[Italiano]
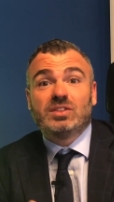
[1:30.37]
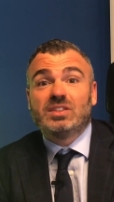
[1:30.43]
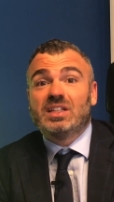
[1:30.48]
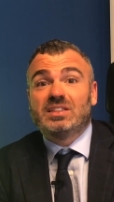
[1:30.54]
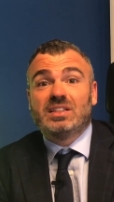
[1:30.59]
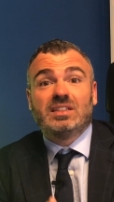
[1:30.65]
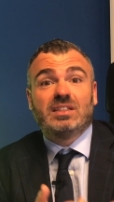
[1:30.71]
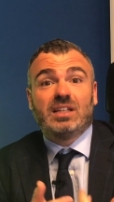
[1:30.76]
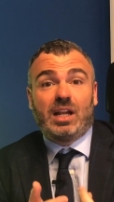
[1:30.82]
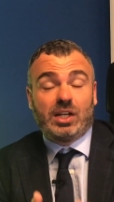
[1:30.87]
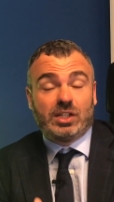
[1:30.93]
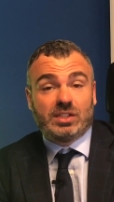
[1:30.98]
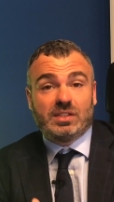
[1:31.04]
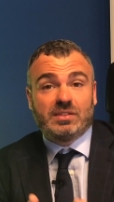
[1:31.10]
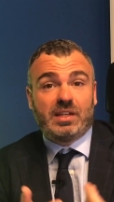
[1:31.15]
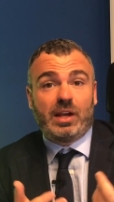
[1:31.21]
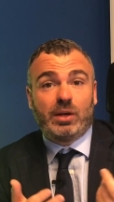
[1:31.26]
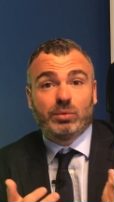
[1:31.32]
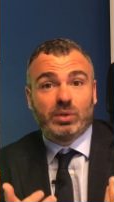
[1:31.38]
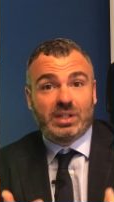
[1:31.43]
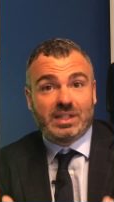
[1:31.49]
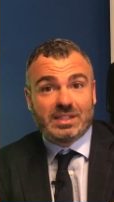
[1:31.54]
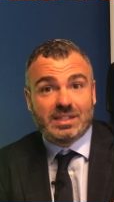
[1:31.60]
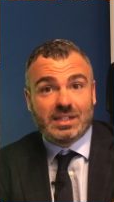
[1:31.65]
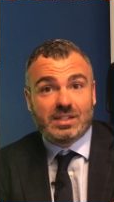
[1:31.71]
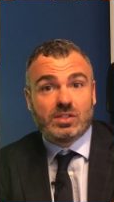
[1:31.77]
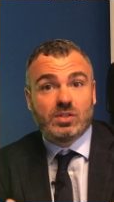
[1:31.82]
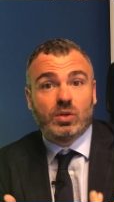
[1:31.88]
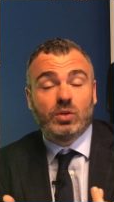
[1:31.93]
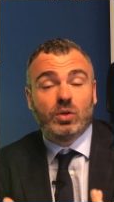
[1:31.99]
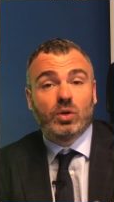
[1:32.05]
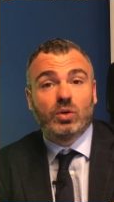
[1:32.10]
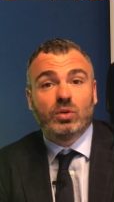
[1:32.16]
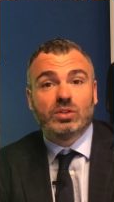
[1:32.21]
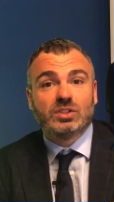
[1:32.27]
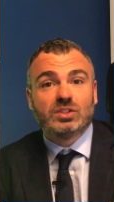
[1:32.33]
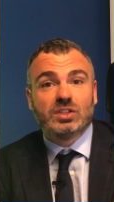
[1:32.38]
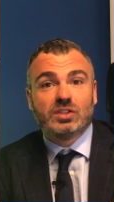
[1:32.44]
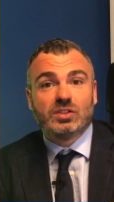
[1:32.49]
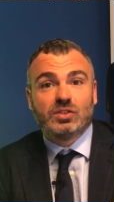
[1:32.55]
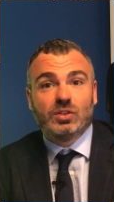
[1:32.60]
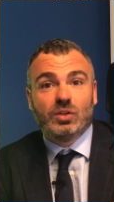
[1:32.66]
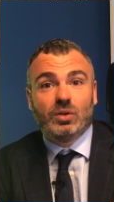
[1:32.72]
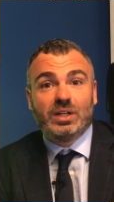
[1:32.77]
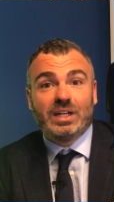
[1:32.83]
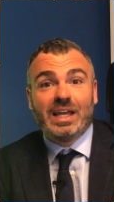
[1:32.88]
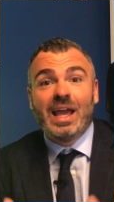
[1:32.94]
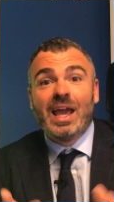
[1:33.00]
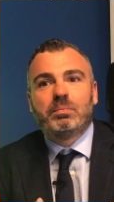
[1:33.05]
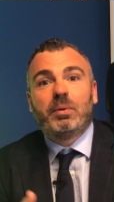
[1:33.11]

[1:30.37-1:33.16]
ossia senza le necessarie autorizzazioni o concessioni,